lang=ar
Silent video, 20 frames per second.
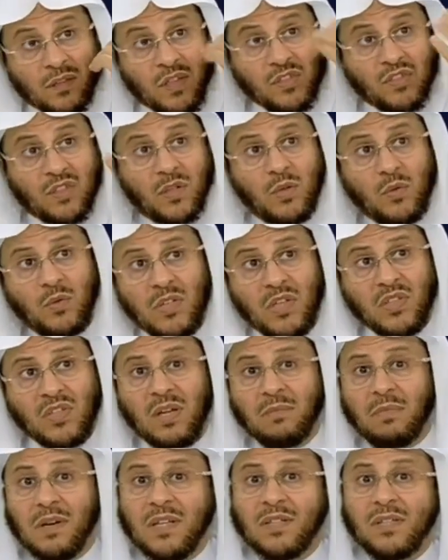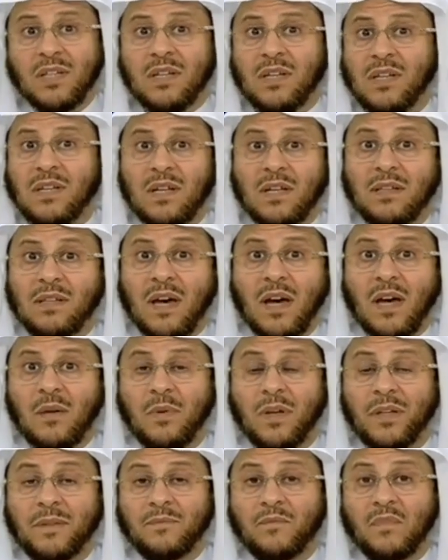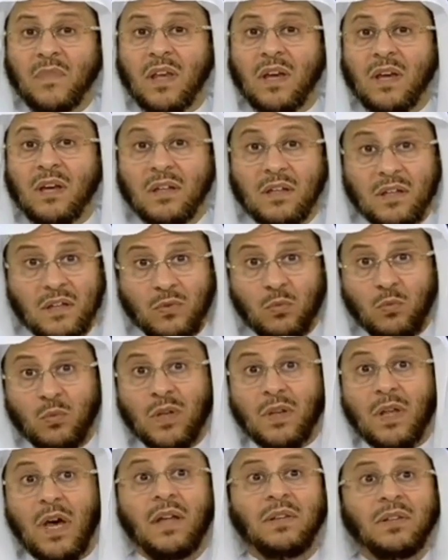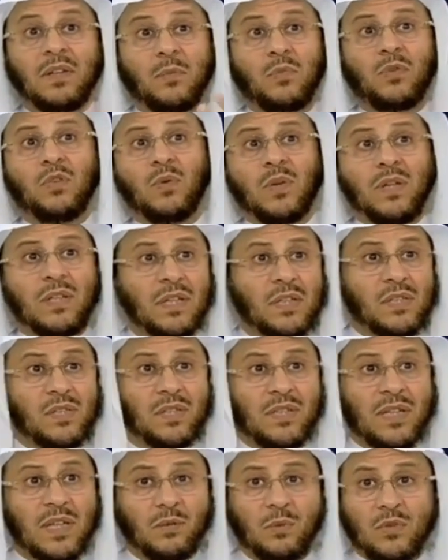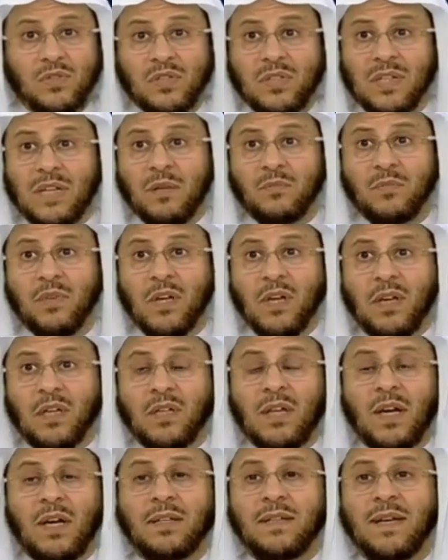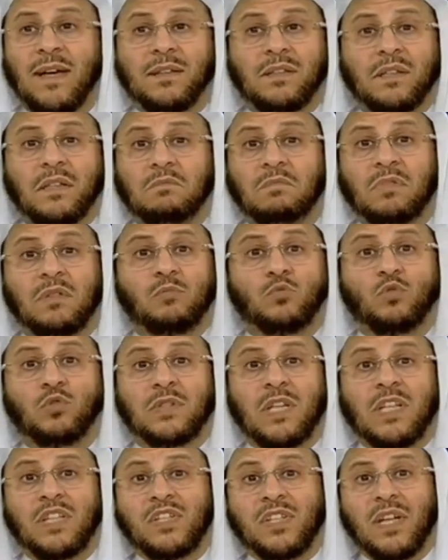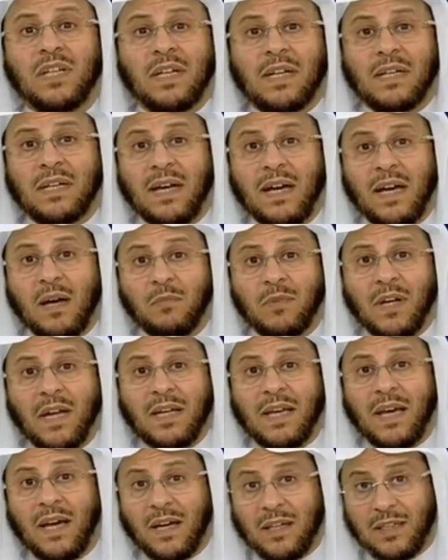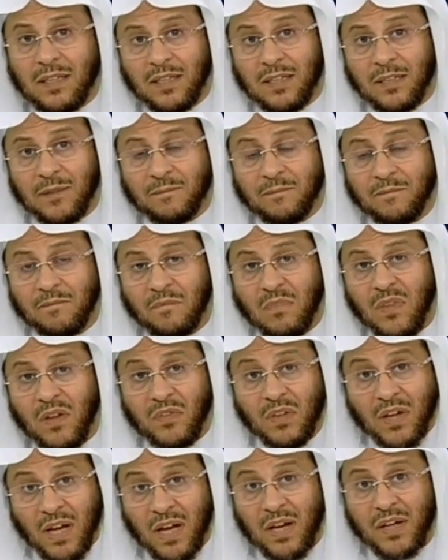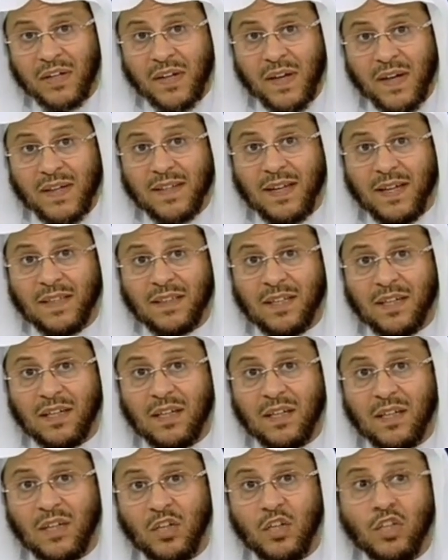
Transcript: تزرعون سبع سنين دأبا أه، والنبي عليه الصلاة والسلام كان يأتي بمونة سنة كاملة لأهله في آخر حياته